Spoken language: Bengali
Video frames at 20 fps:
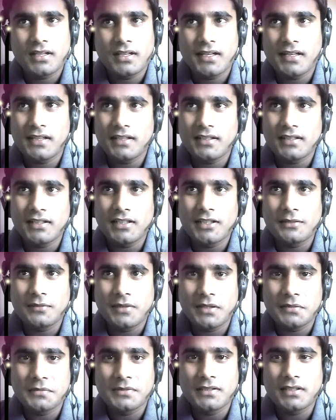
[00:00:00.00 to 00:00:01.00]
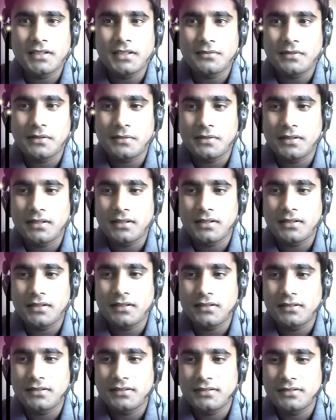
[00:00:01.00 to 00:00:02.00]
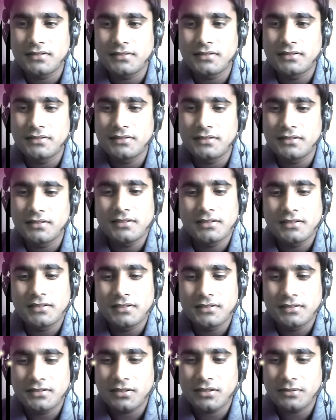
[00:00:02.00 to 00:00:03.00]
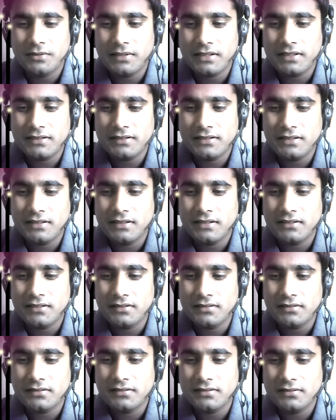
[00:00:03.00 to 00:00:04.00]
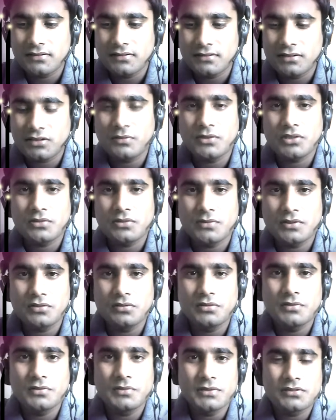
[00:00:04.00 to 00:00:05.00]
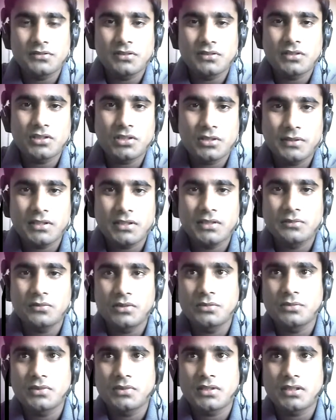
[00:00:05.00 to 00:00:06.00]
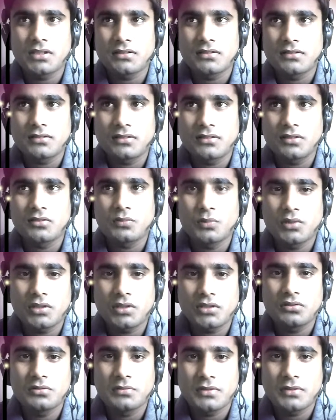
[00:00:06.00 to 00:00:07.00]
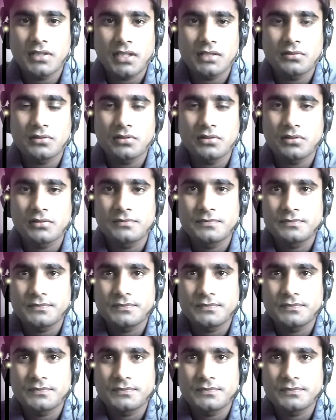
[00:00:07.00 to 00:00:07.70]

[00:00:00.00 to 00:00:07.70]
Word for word: খালারা মামিরা মামারা সবাইকে সে সময় সময় খুবই মিস করি সবাইকে মনে পড়ে তখন মনটা খুবই খারাপ হয়